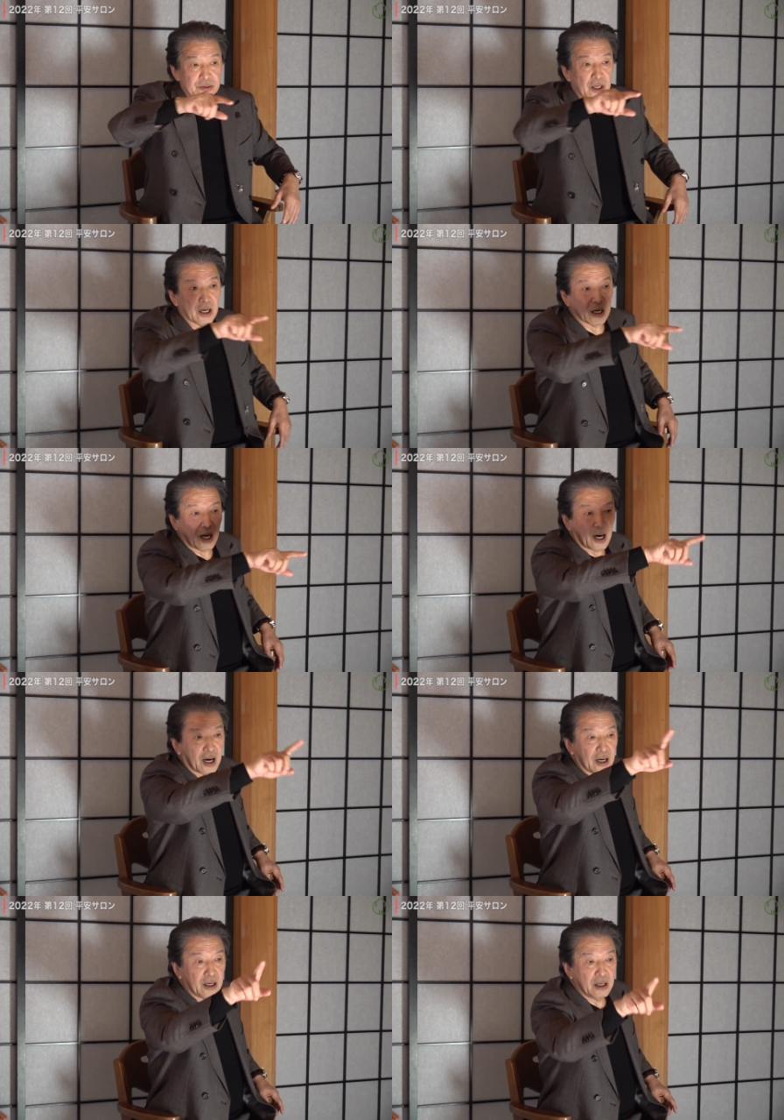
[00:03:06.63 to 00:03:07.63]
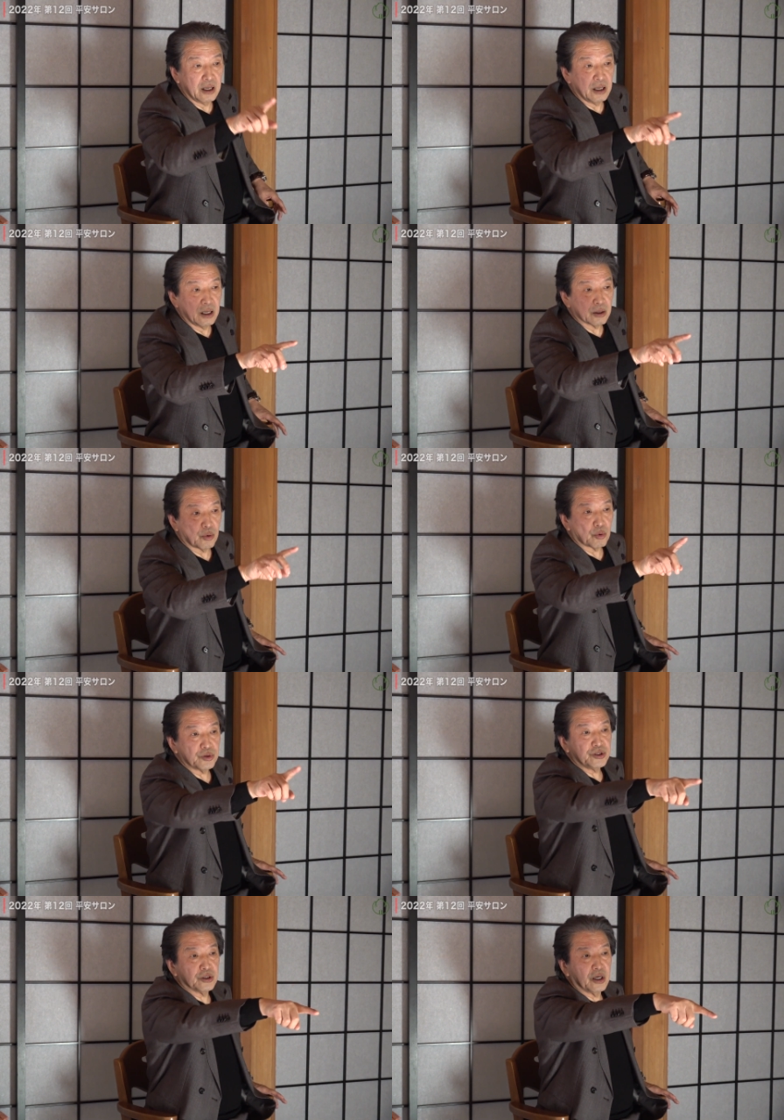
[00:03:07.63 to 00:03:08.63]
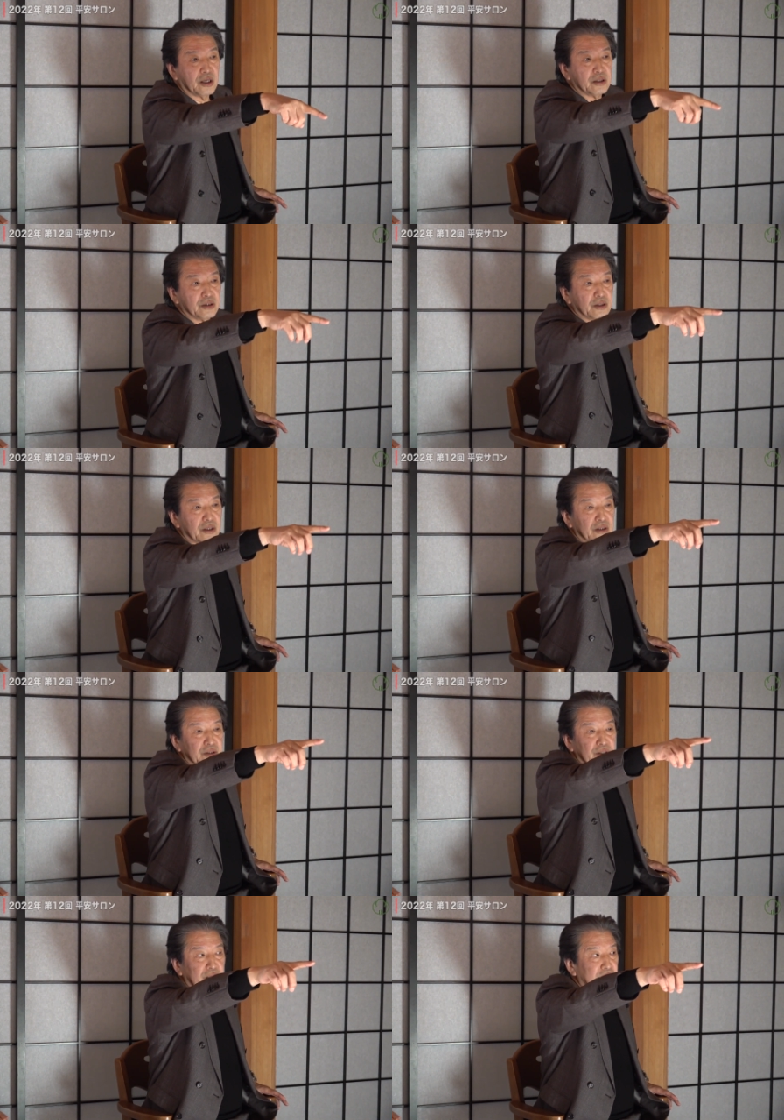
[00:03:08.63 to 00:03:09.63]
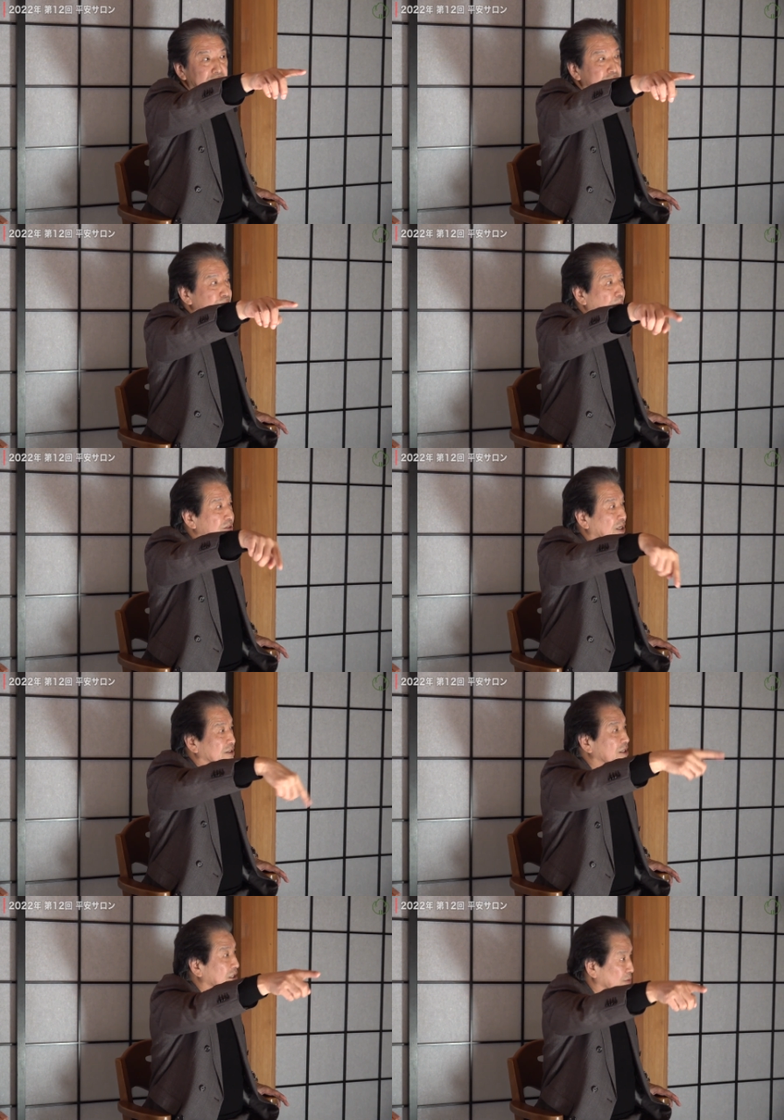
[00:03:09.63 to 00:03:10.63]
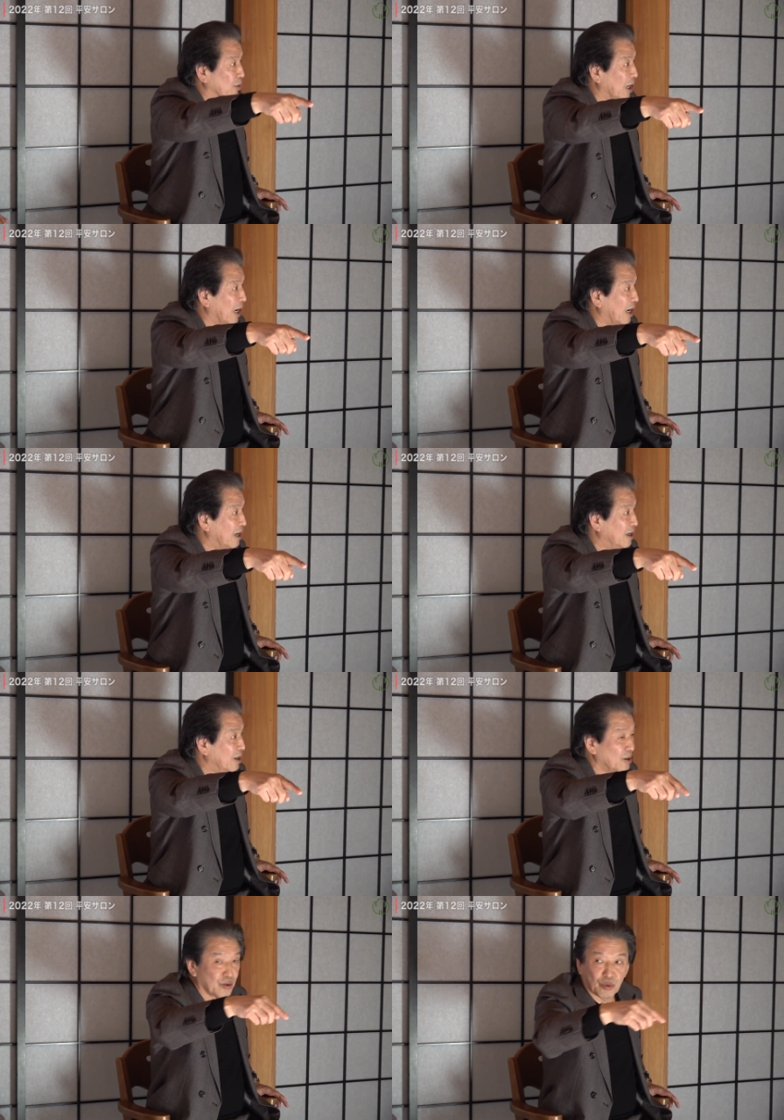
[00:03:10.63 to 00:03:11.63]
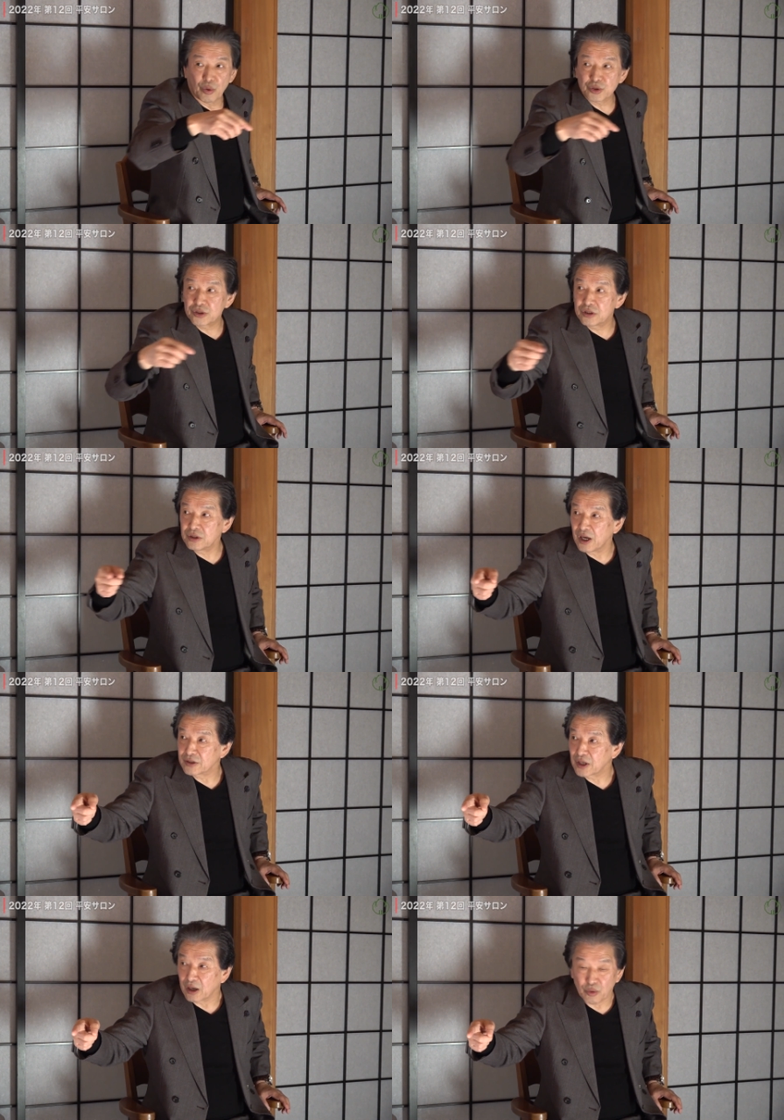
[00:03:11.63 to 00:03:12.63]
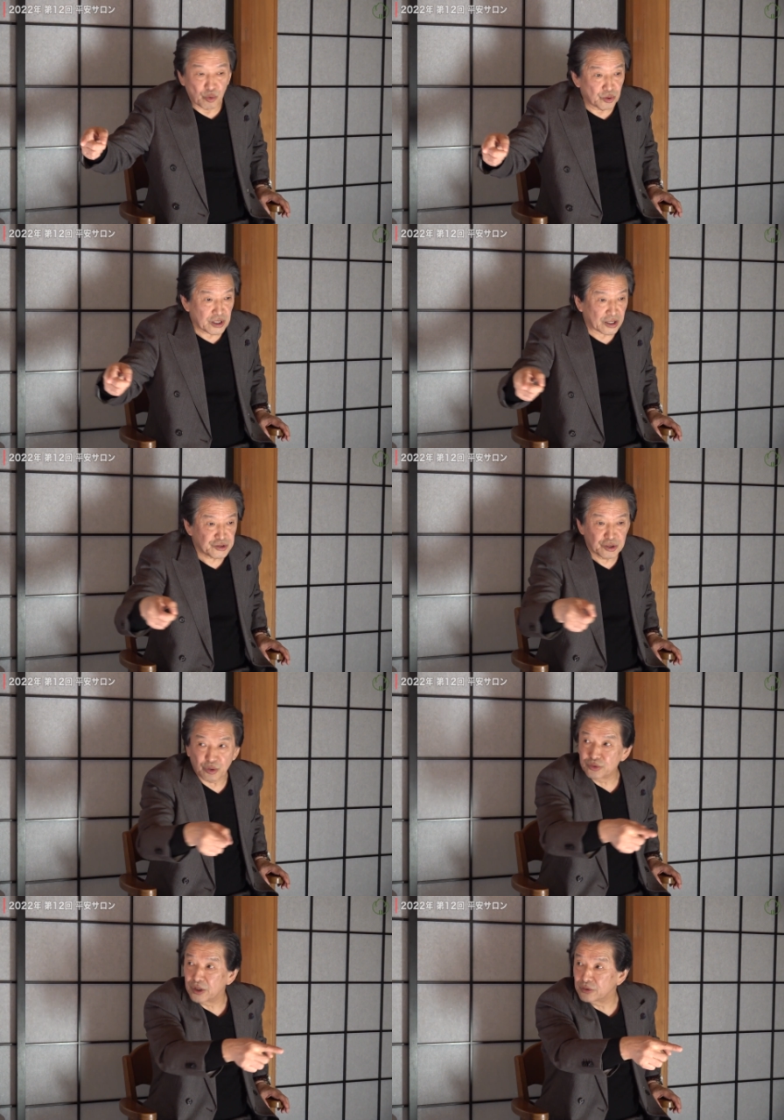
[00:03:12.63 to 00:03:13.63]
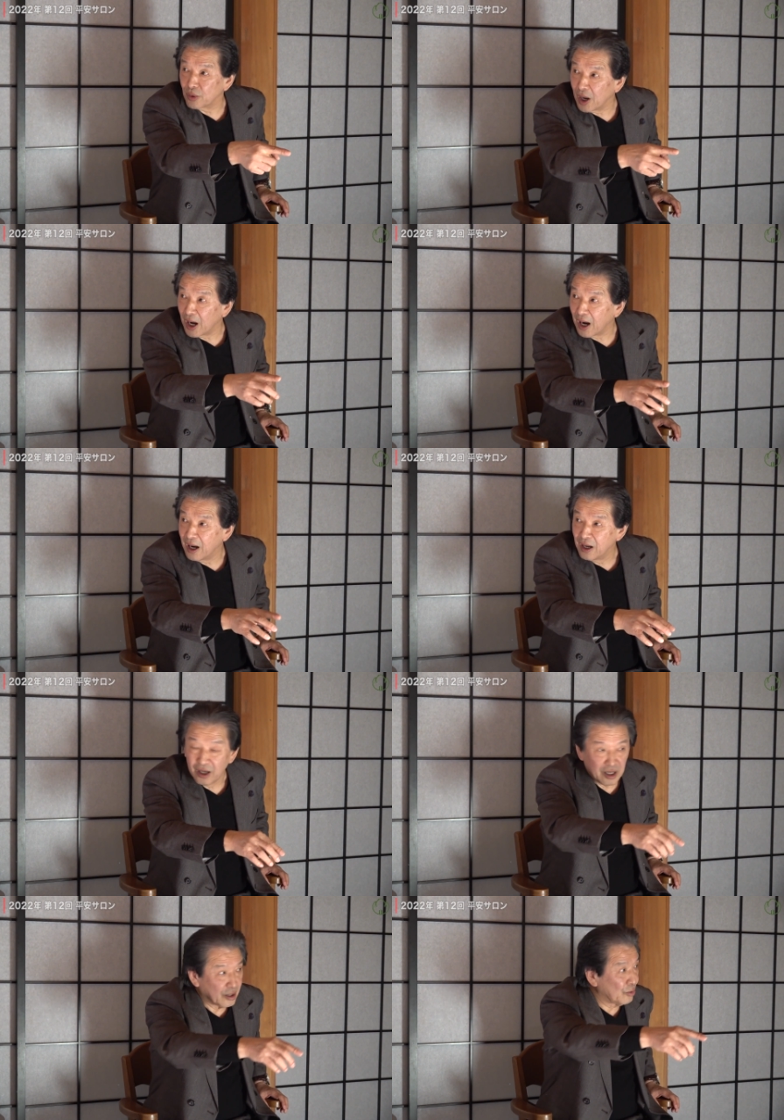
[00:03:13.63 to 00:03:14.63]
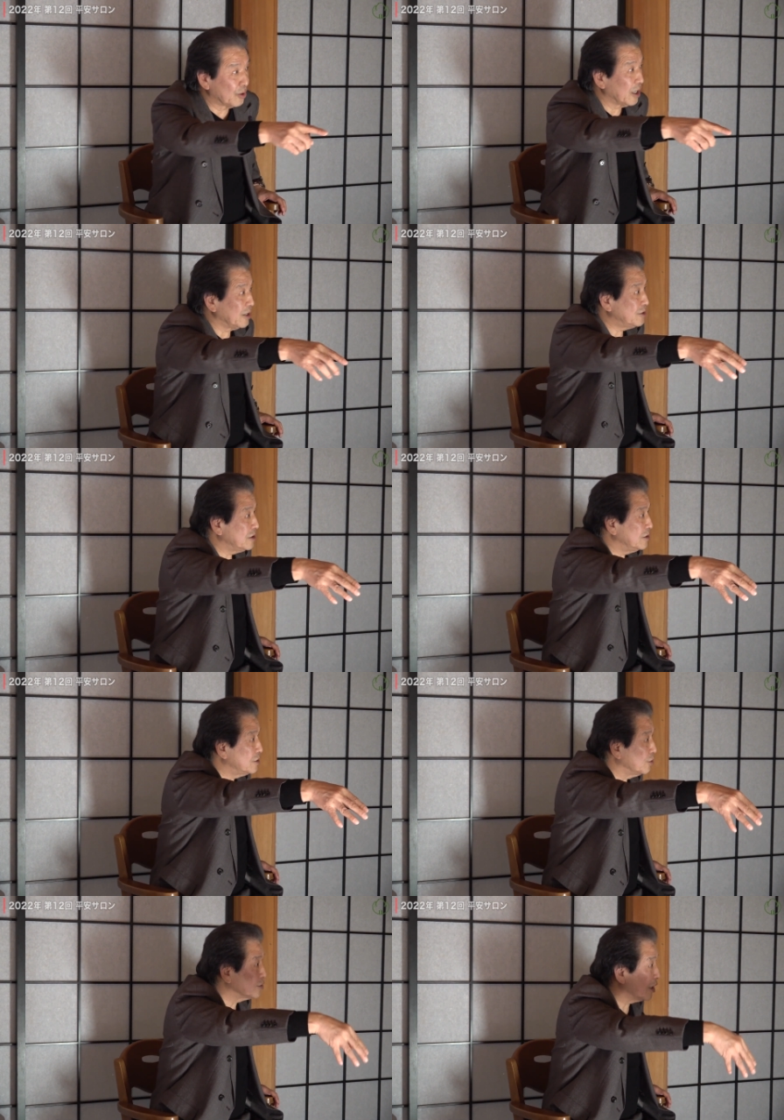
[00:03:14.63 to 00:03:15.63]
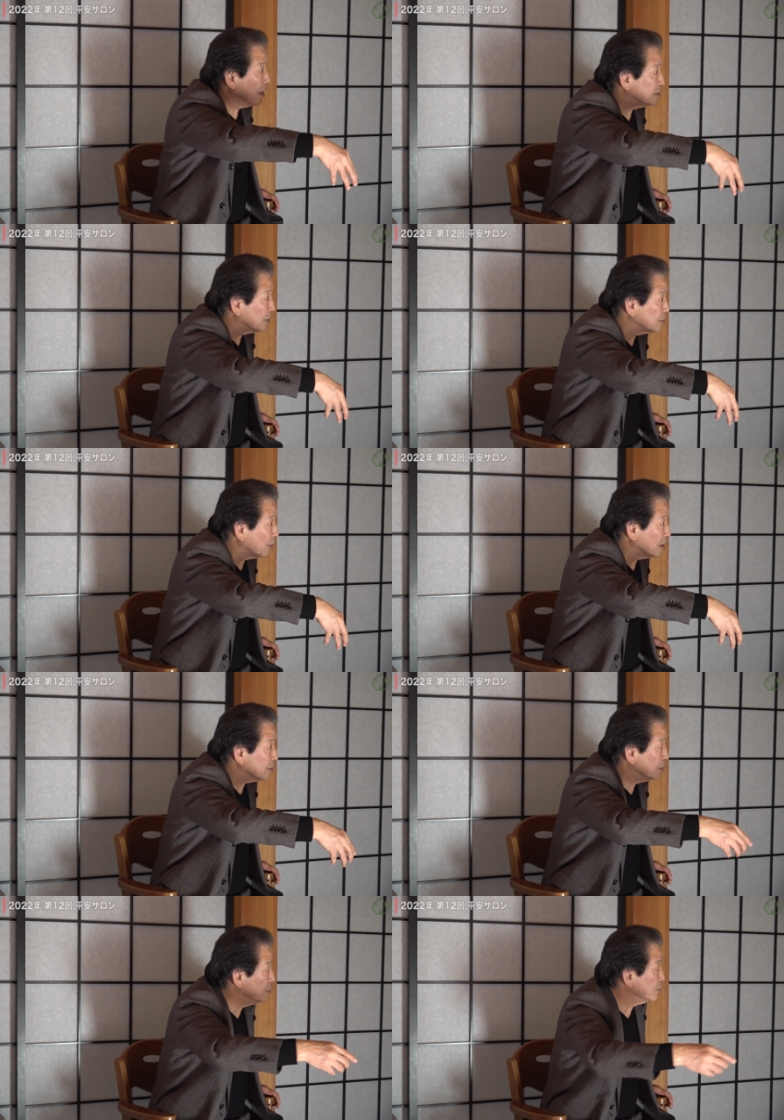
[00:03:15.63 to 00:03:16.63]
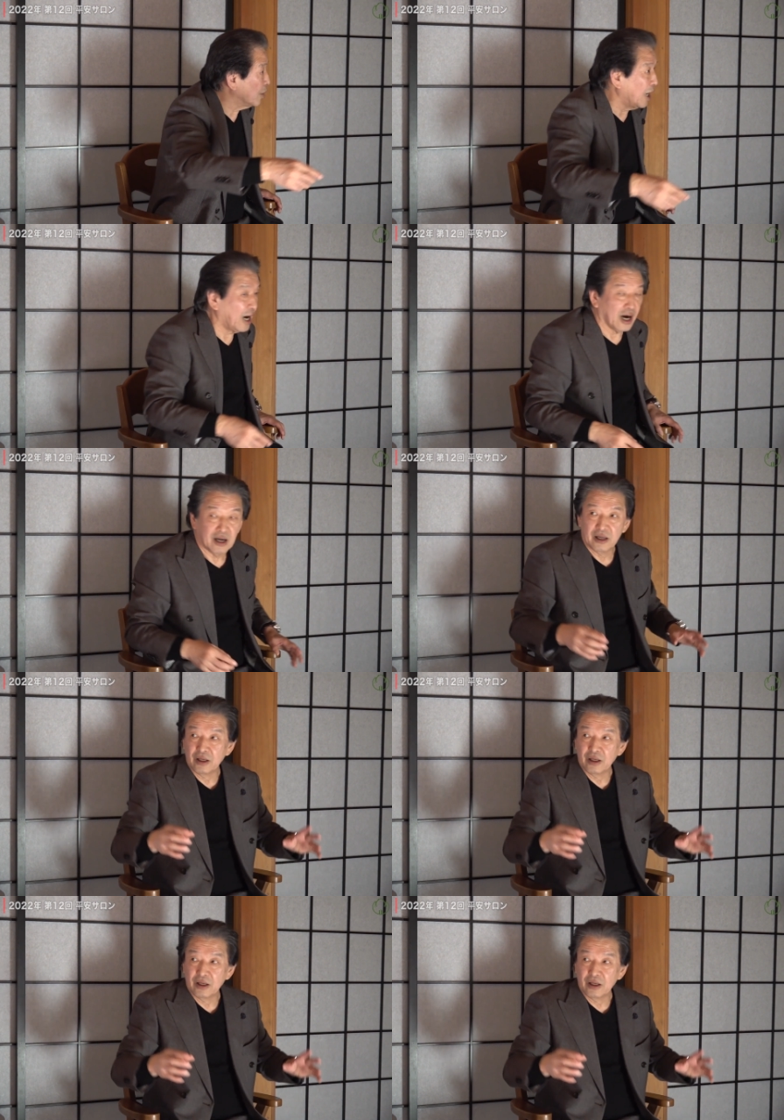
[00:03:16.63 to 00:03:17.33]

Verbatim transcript: だからここにスペースができたとかこっちのやつがここに走り込んでるとかこれが引き寄せられてるとかっていうのが